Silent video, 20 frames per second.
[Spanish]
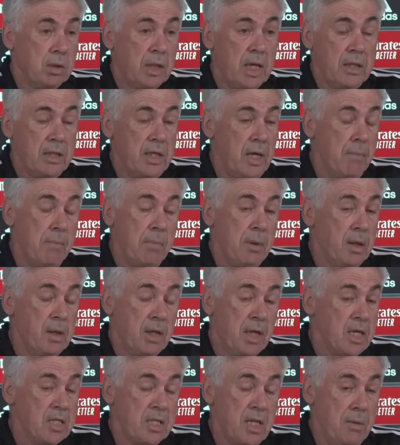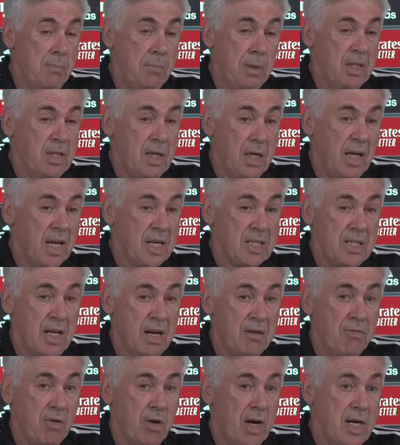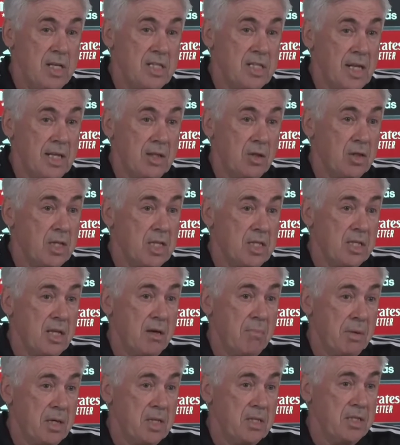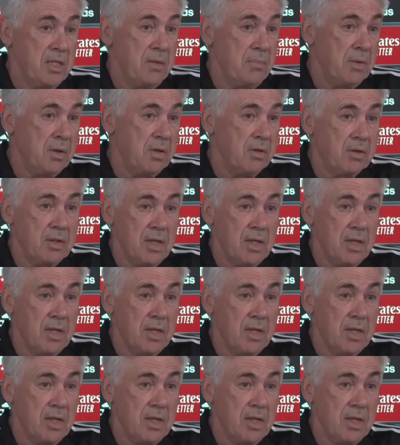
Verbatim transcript: que, siempre, que siempre tiene que estar focalizado desde el principio.